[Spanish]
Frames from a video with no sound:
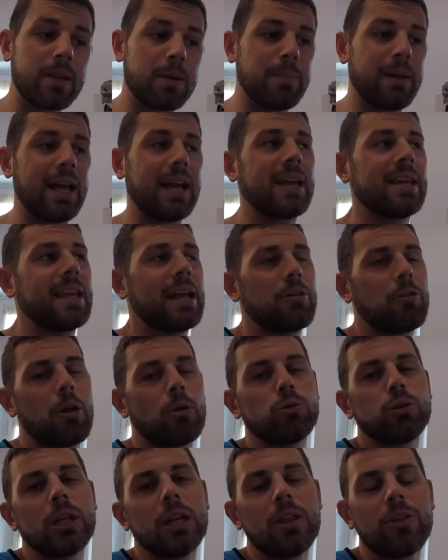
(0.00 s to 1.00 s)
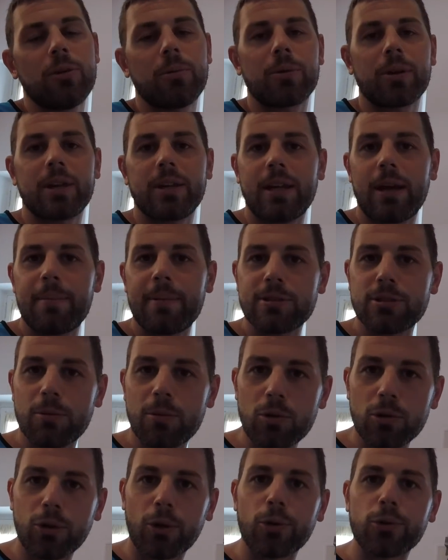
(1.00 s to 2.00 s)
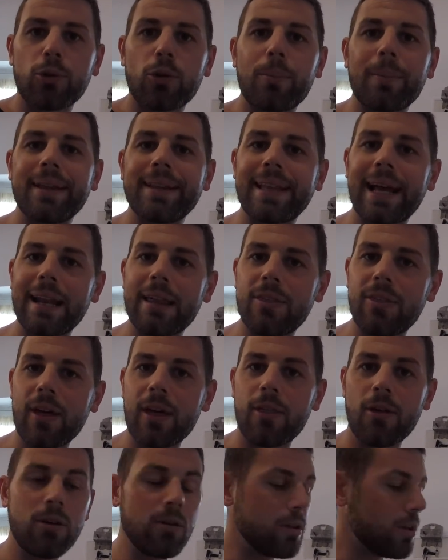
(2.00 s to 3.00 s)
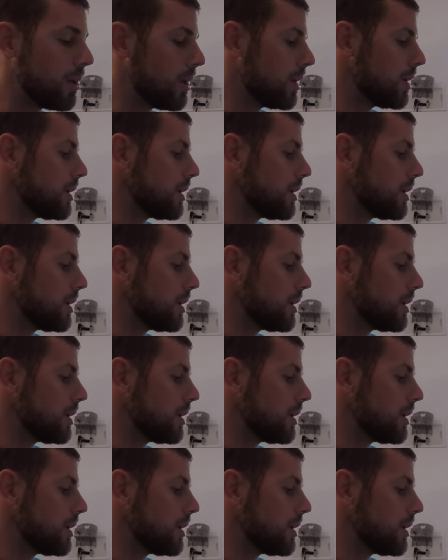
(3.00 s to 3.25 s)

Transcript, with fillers: verá que ya no la utilizo porque ya más o menos lo tengo todo mentalizado,